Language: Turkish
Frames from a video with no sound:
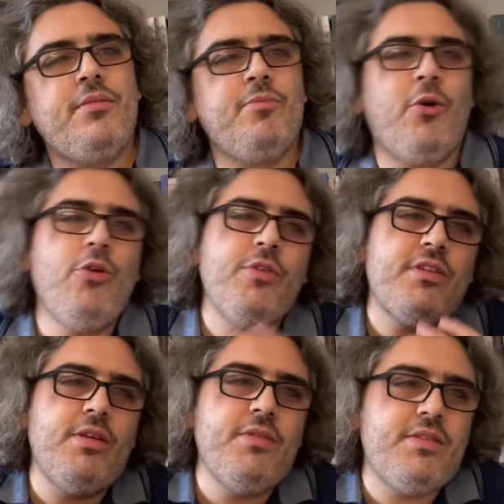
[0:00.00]
Oliver
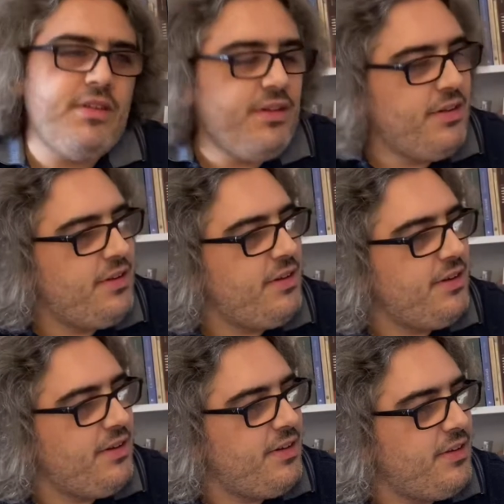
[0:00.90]
Twist'in
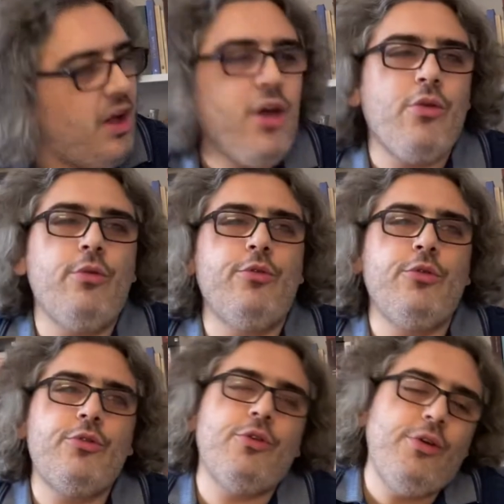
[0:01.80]
e, daha iyi
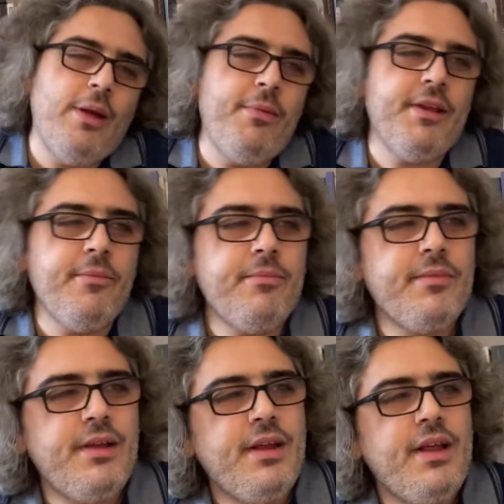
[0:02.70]
olduğunu söyleyebilirim.
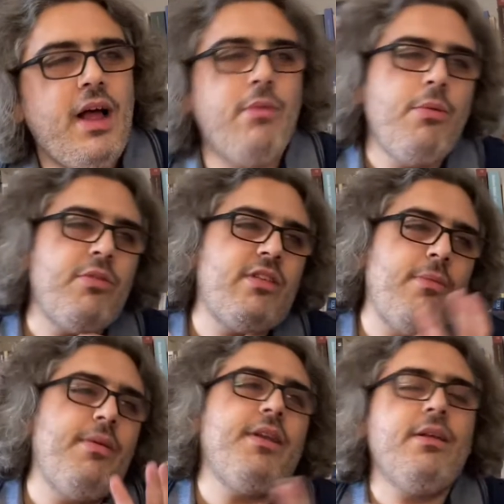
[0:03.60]
Ama bu
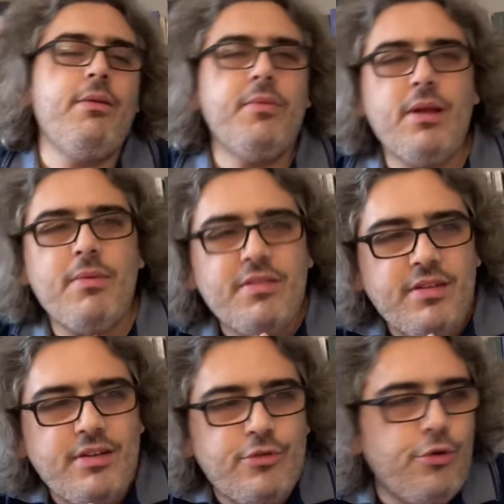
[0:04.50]
kitapların da birbirine
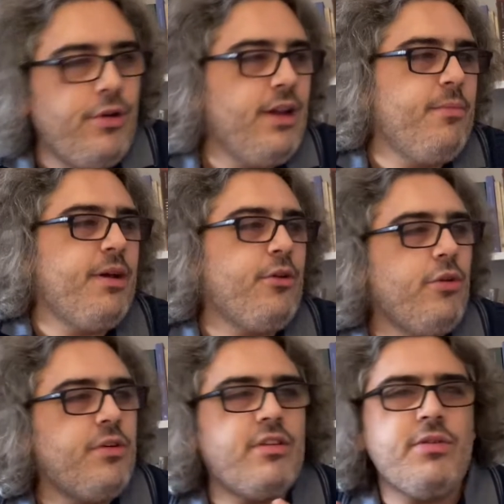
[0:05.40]
benzediğini söyleyelim. Yani
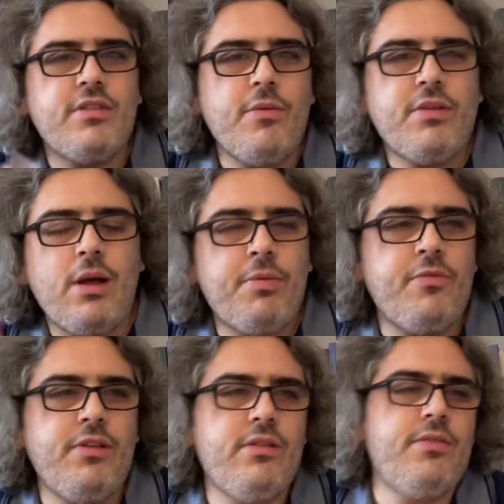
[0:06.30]
Oliver Twist, David
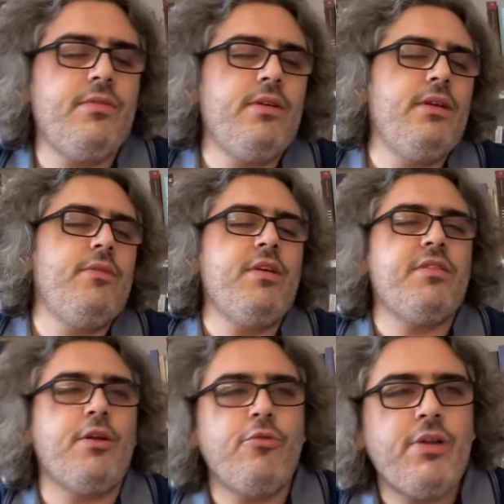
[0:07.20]
Copperfield e,
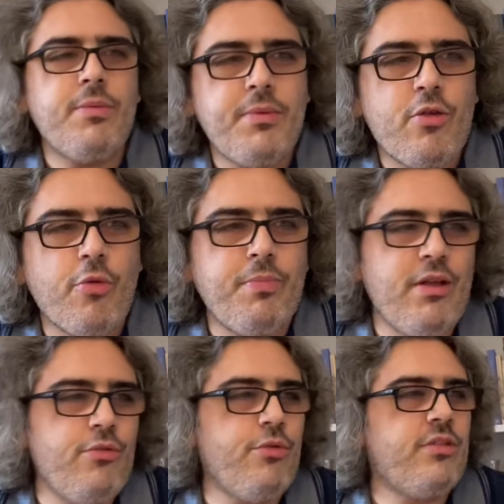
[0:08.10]
vesaire onlar birbirine çok
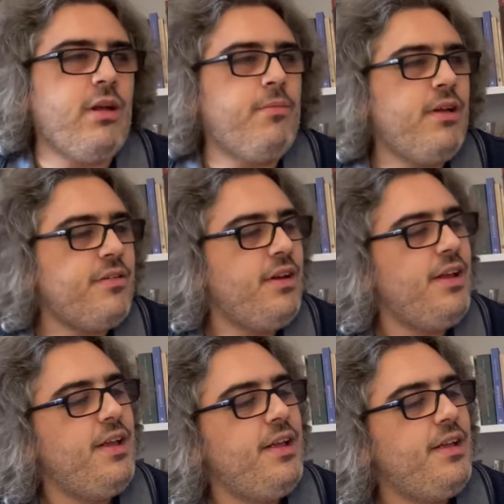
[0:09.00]
benziyor kitaplar.
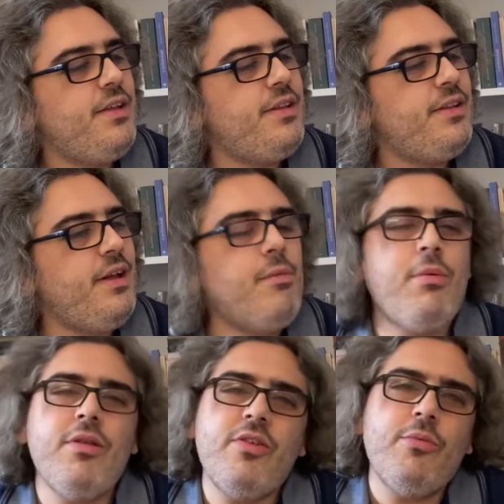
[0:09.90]
E, ama
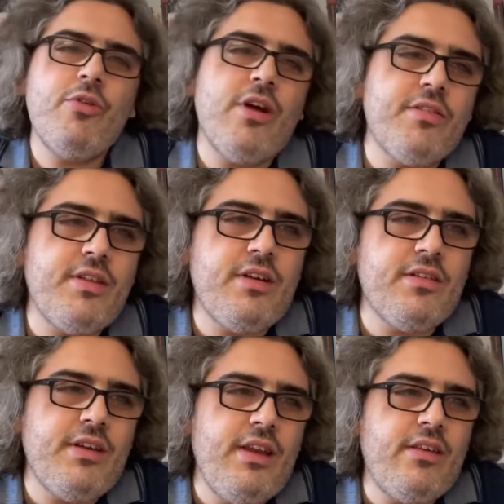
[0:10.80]
bence bu Charles
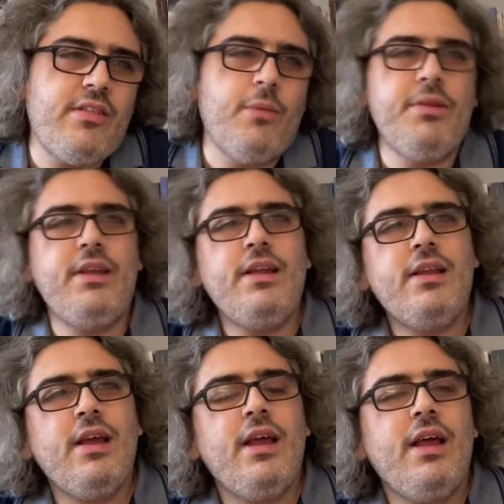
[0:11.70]
Dickens'ın en iyi kitabı değil.
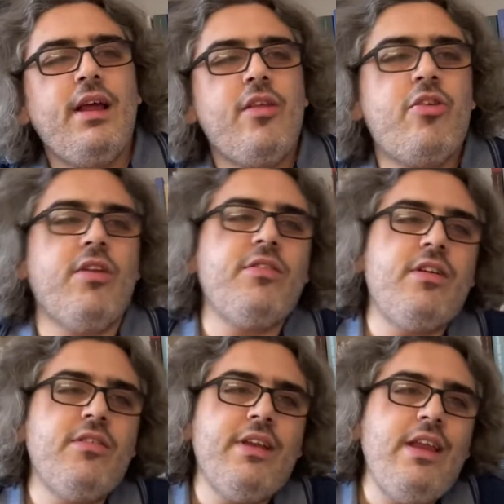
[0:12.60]
Charles
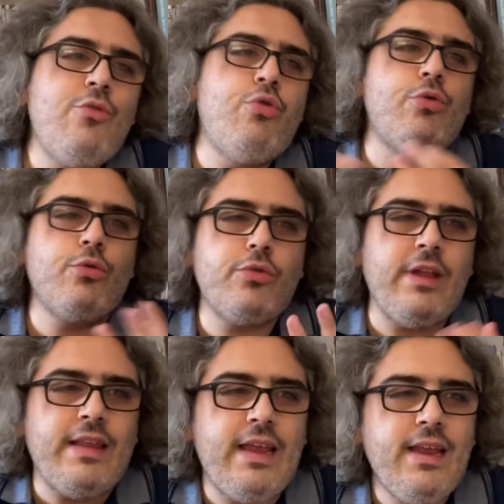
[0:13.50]
Dickens'ın en iyi kurgusu
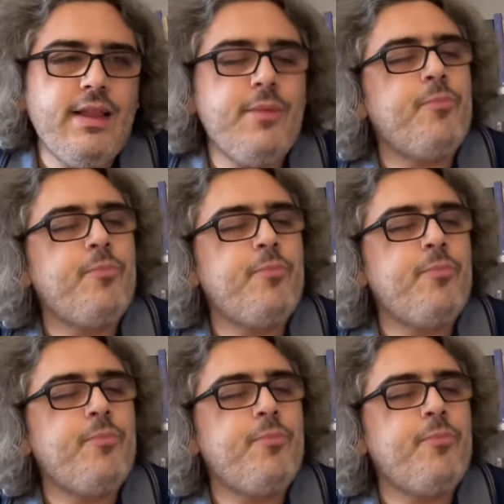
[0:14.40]
da değil.